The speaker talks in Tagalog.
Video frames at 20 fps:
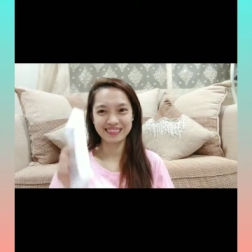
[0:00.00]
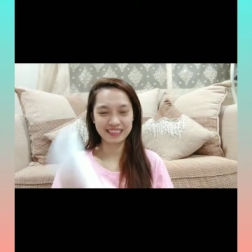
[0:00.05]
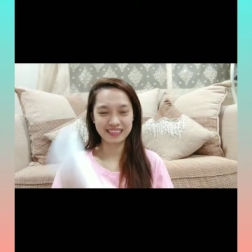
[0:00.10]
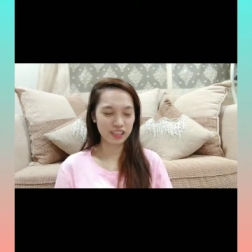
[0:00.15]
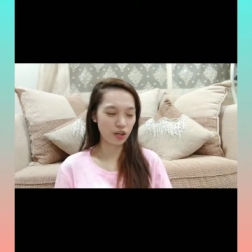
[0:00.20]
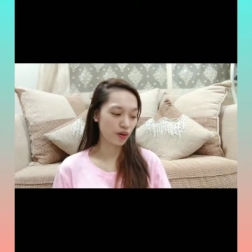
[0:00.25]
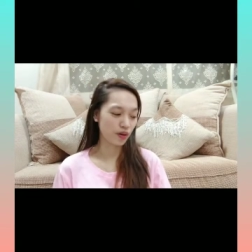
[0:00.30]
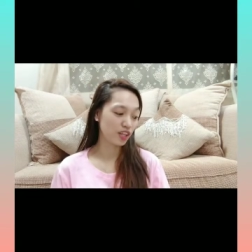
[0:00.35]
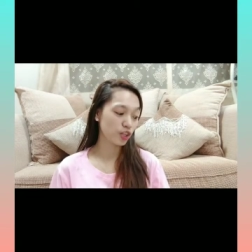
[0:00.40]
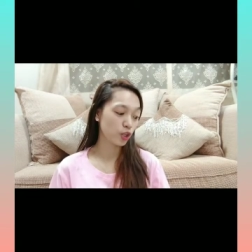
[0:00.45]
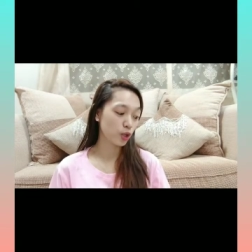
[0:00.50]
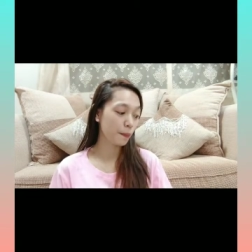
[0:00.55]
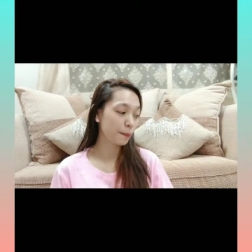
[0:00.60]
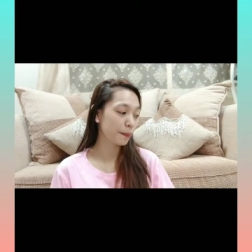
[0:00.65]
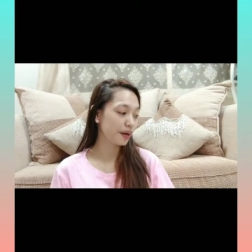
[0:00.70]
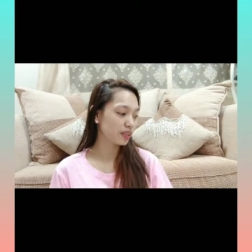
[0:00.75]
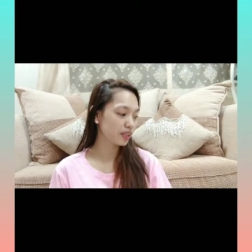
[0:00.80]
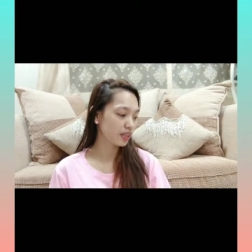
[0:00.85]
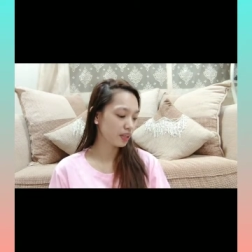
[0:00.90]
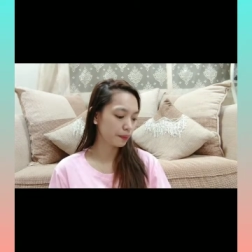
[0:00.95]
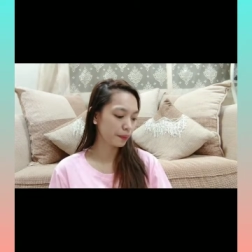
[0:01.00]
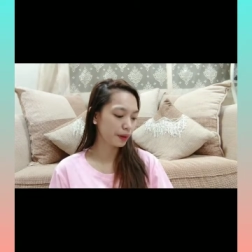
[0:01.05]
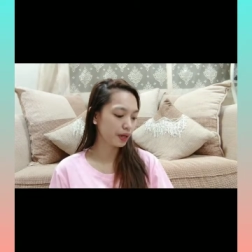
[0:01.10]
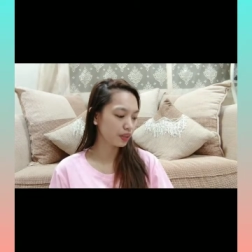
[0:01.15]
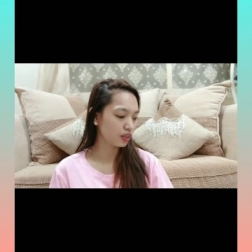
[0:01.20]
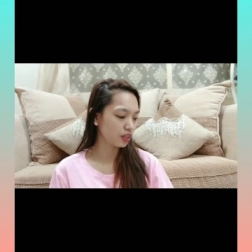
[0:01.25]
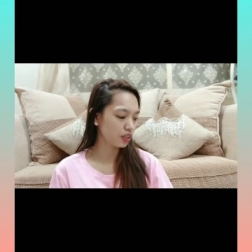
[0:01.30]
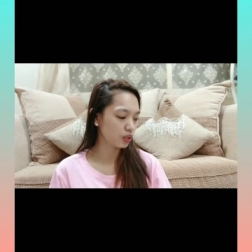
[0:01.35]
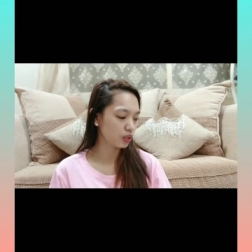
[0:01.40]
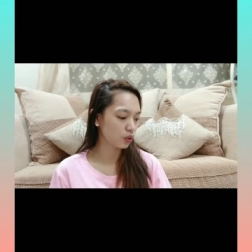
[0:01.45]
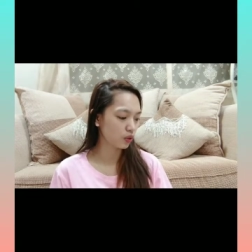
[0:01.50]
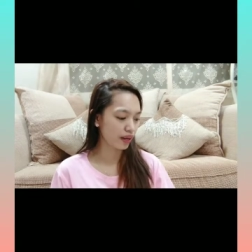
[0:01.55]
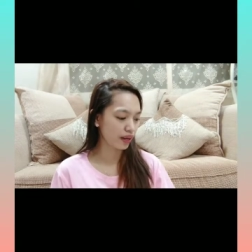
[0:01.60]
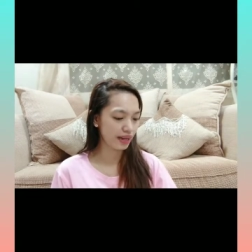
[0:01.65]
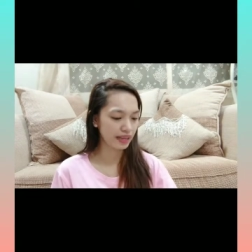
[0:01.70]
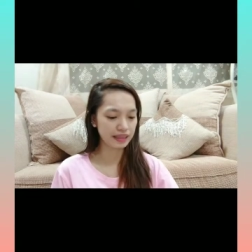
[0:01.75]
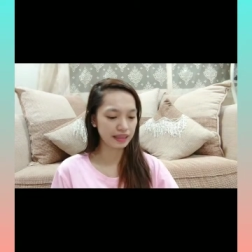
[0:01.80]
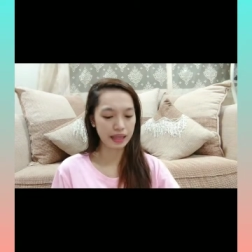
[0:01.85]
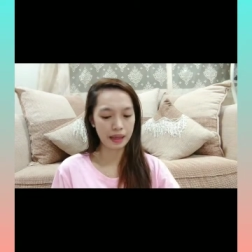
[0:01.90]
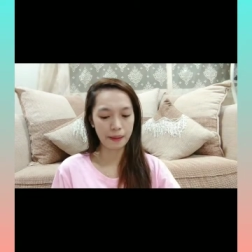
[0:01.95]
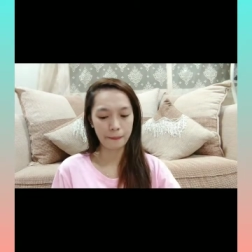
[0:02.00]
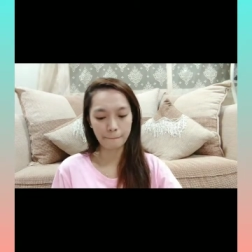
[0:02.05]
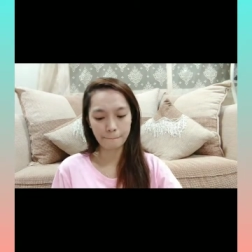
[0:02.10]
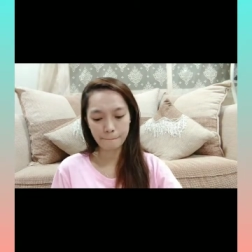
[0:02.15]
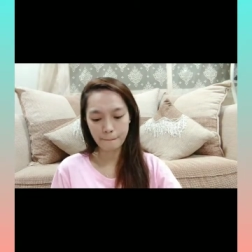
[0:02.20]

So, ito yung pang, pangatatlong item.